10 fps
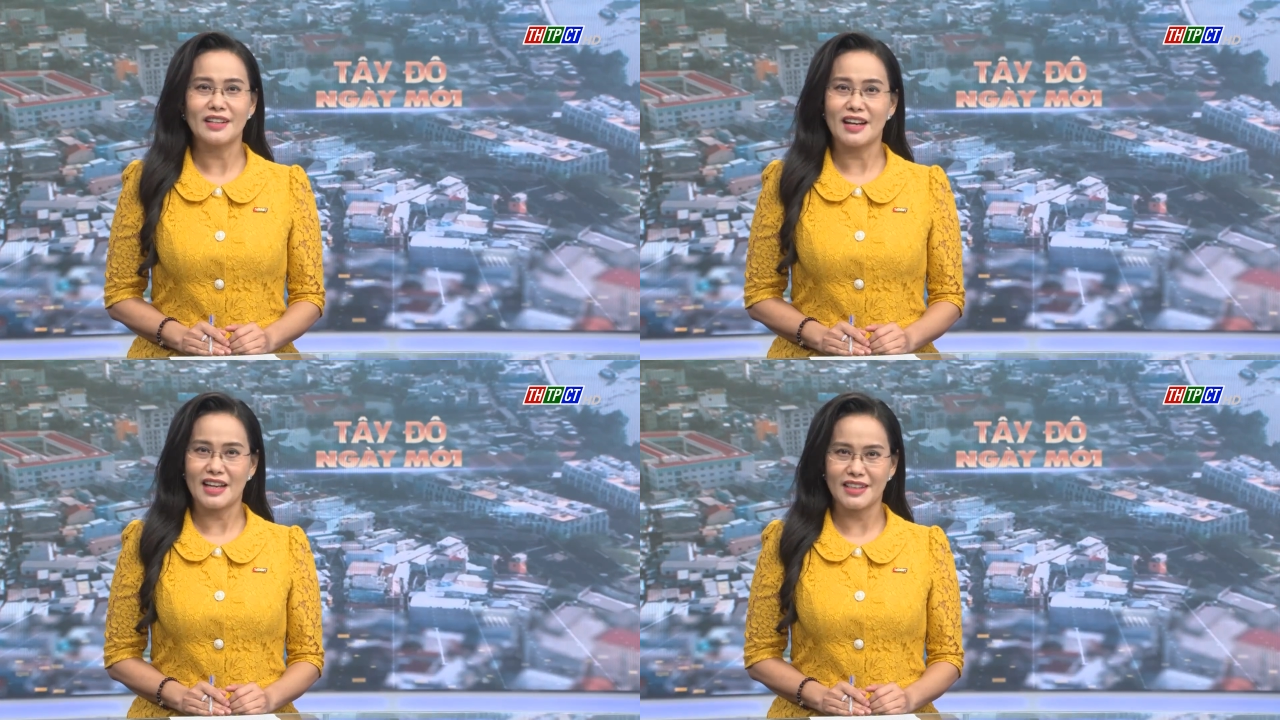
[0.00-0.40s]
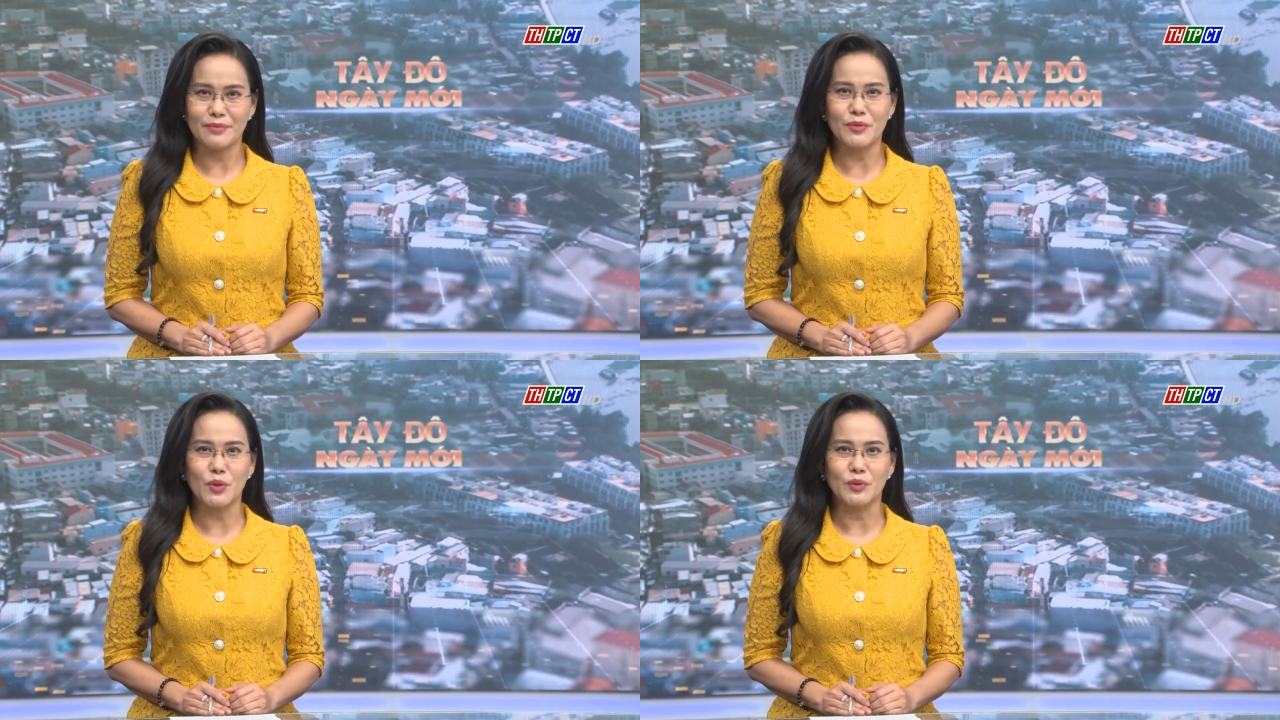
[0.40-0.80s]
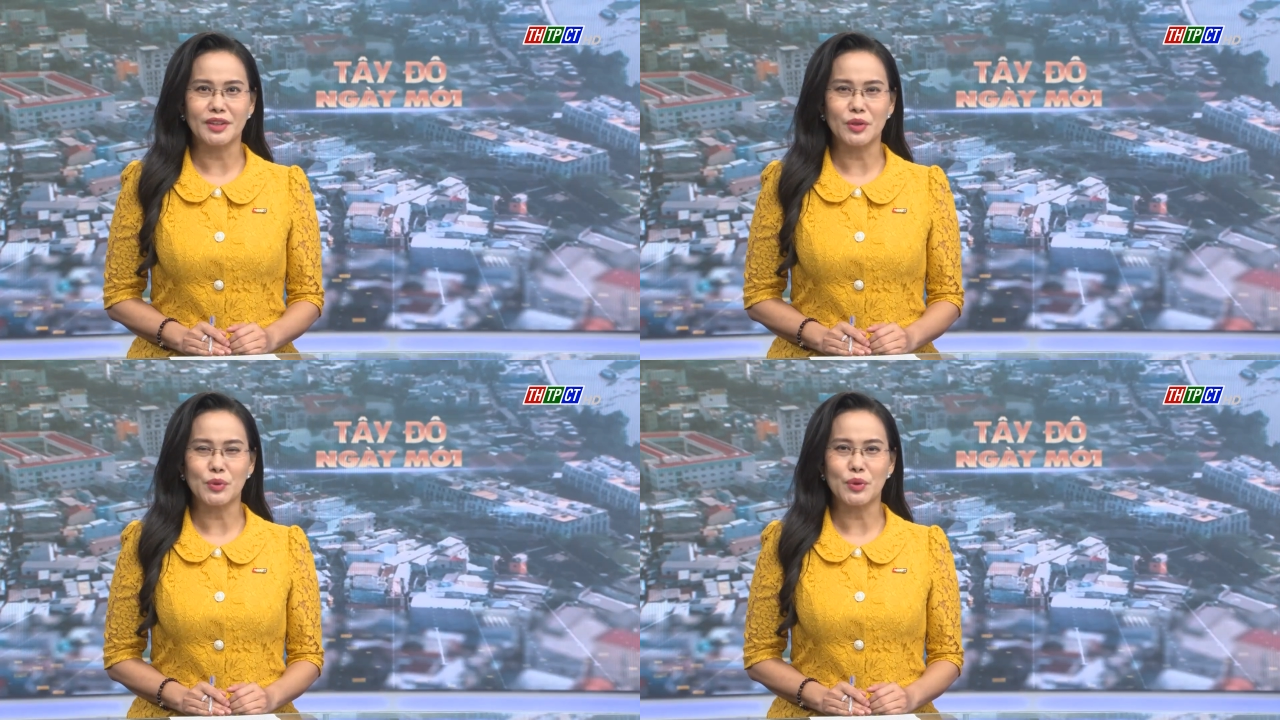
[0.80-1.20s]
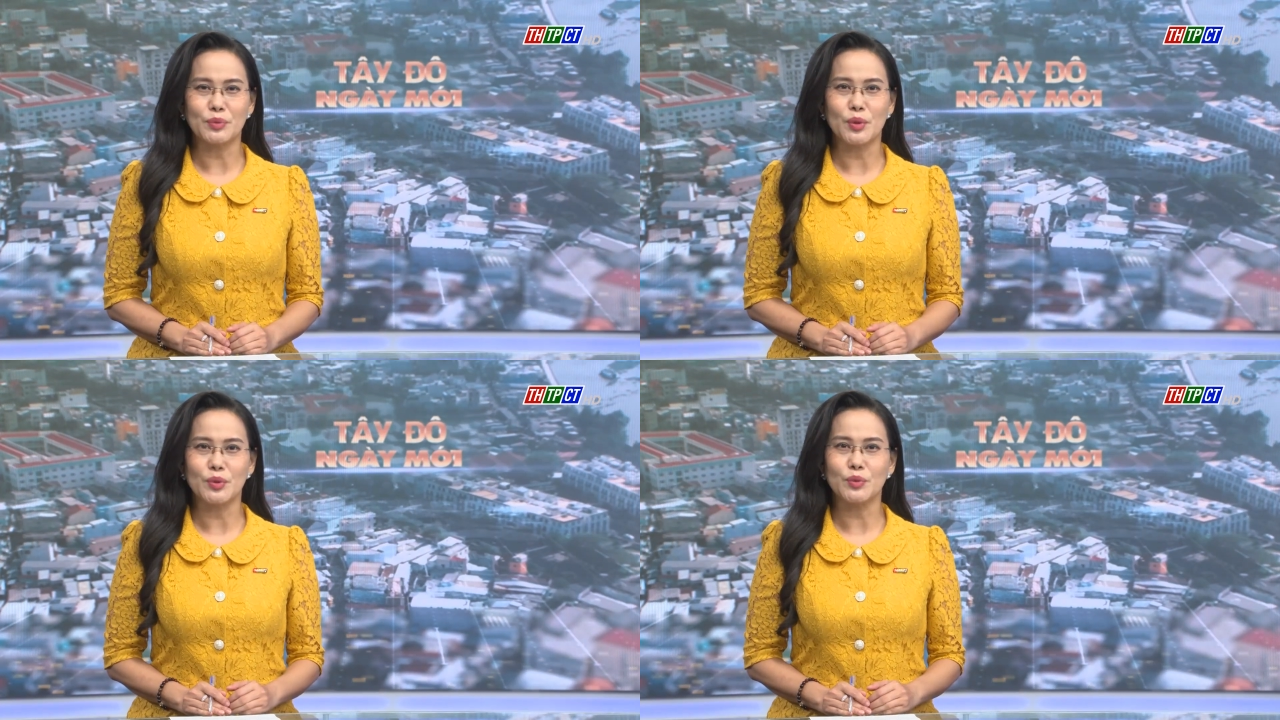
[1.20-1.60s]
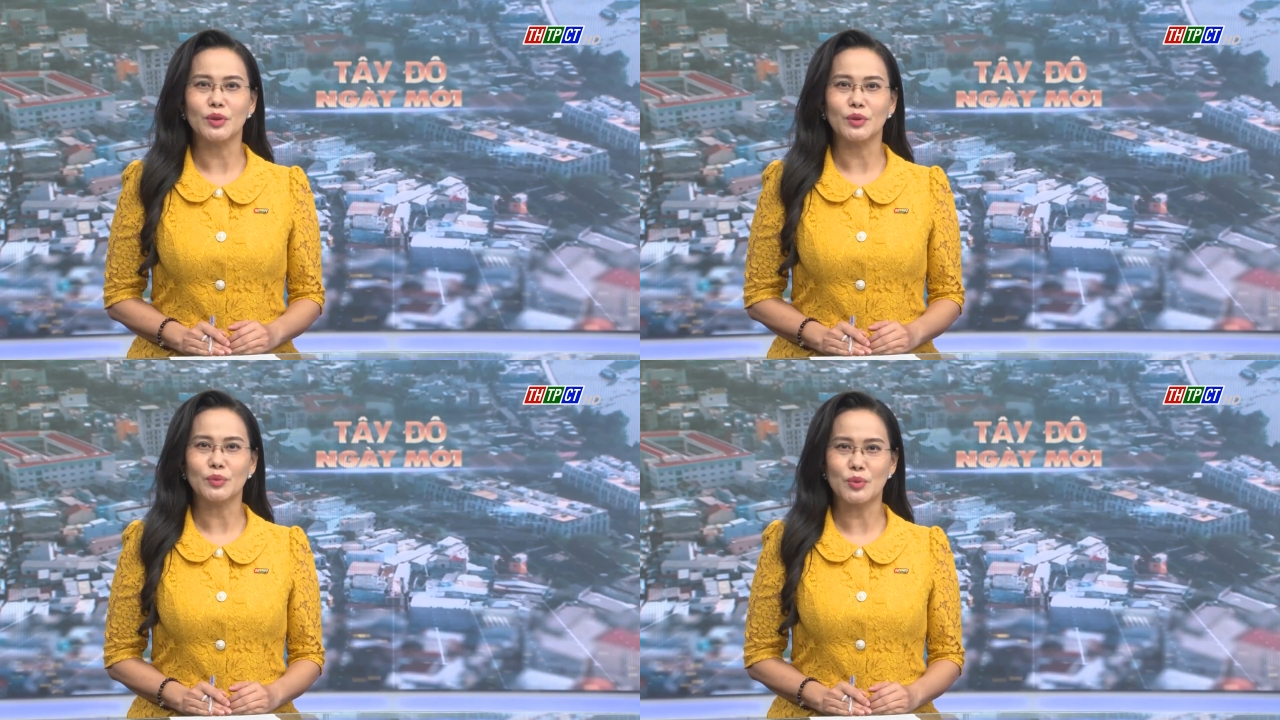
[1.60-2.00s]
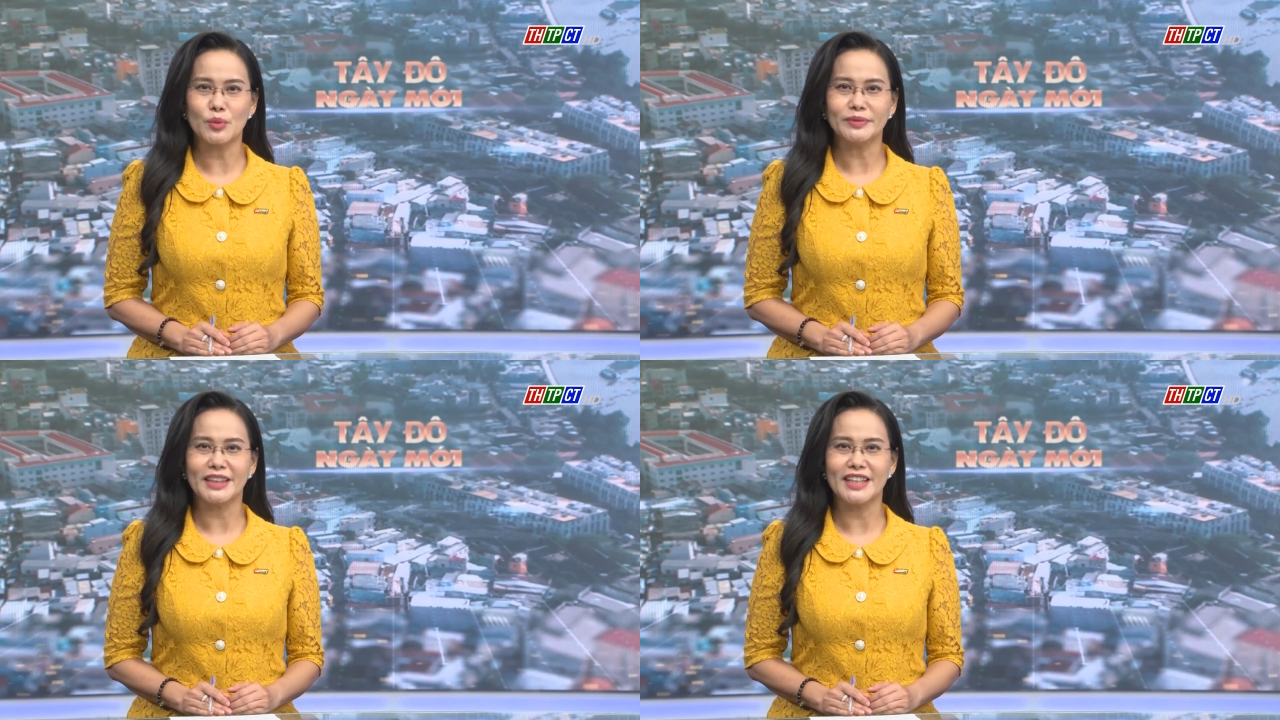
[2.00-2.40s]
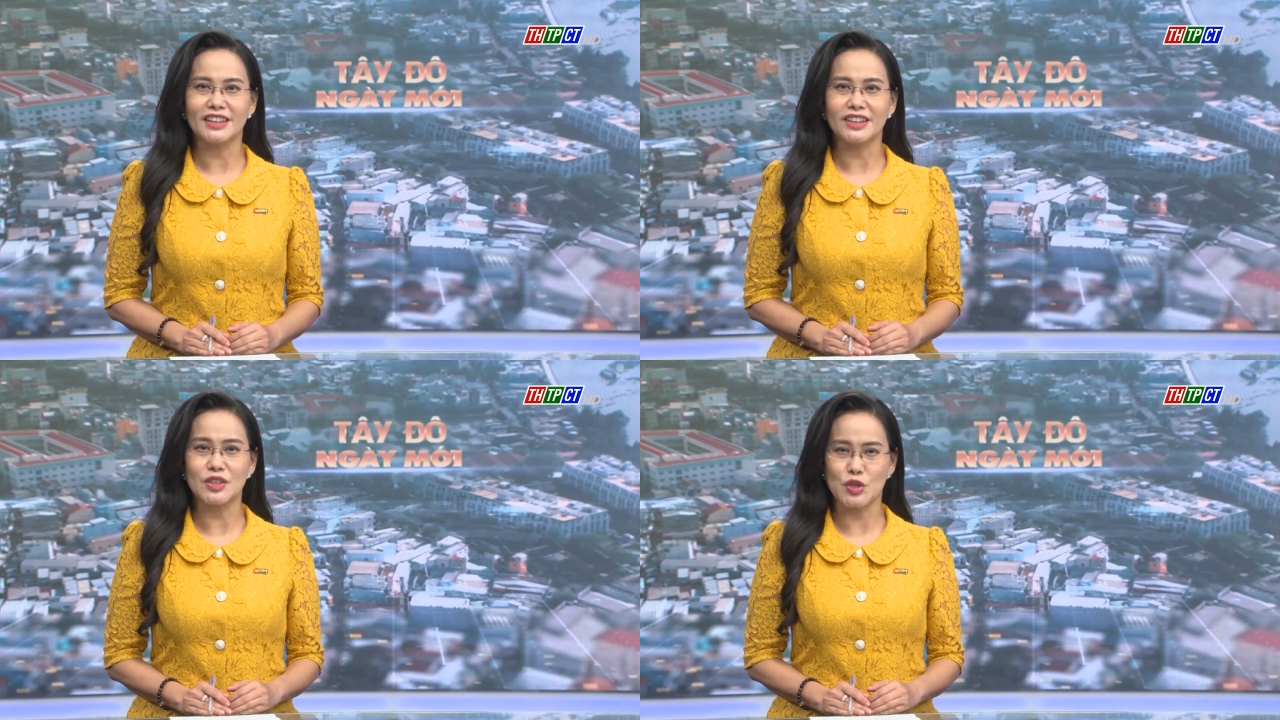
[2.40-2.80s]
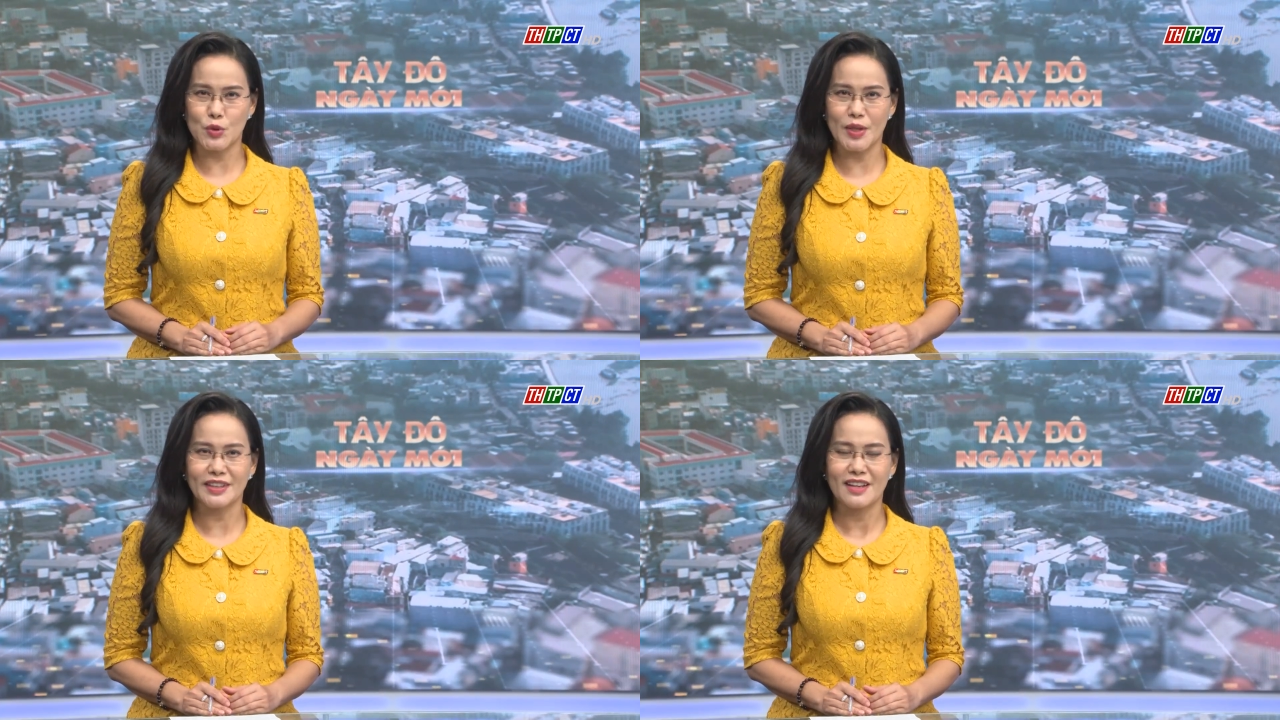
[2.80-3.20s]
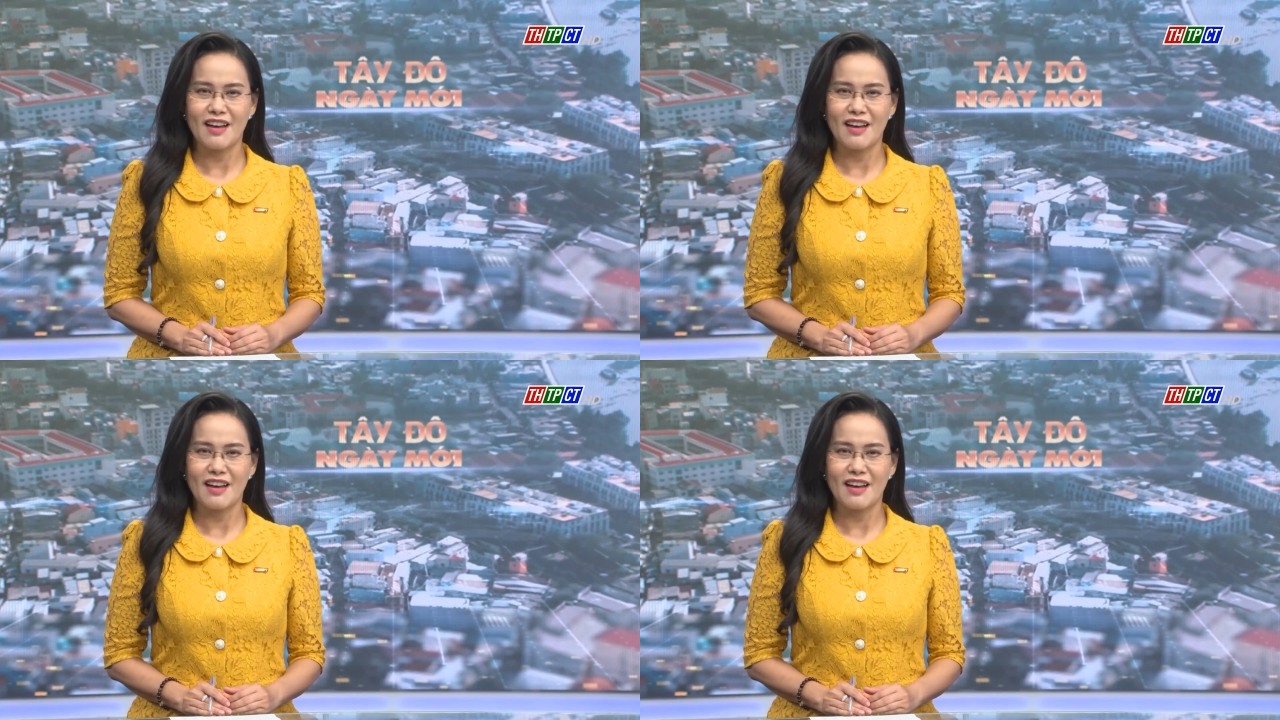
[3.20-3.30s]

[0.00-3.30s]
là nhiệm vụ được Hội đồng đội quận Thốt Nốt thực hiện thường xuyên.